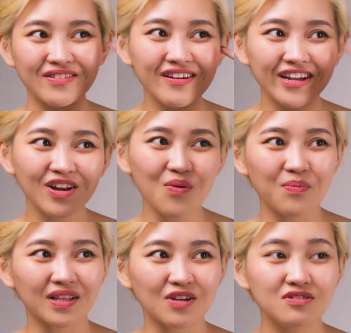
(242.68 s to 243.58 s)
Thảo nhớ đến cái
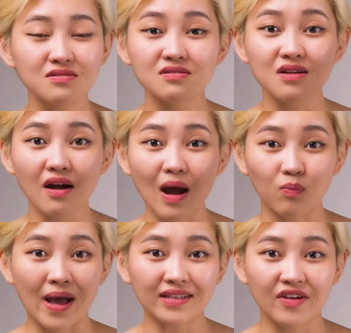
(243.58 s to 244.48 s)
lúc mà Thảo chưa có
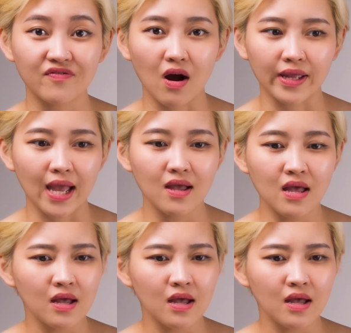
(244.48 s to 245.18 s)
đọc bản thành phần nha